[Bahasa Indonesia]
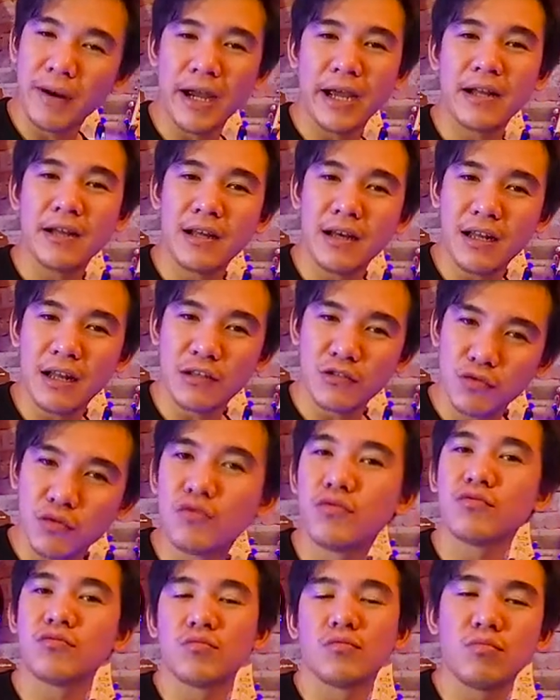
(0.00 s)
mah enak
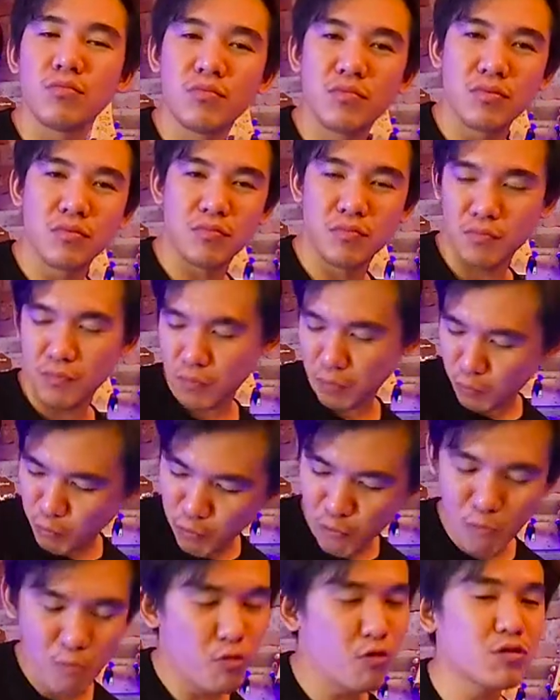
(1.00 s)
langsung
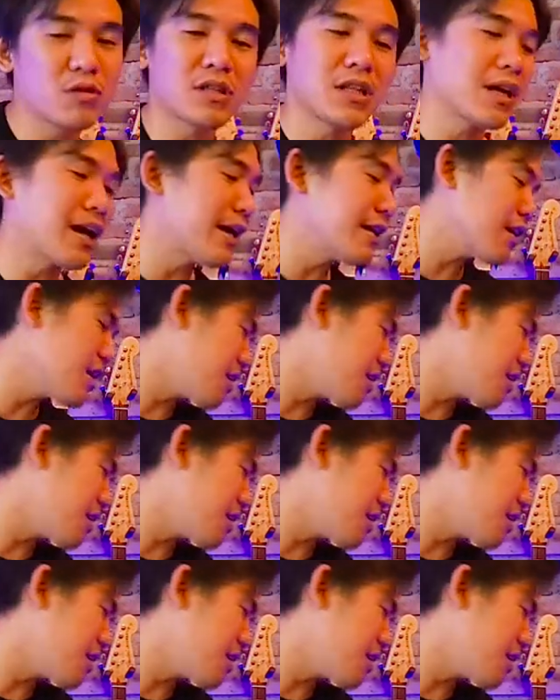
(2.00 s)
putar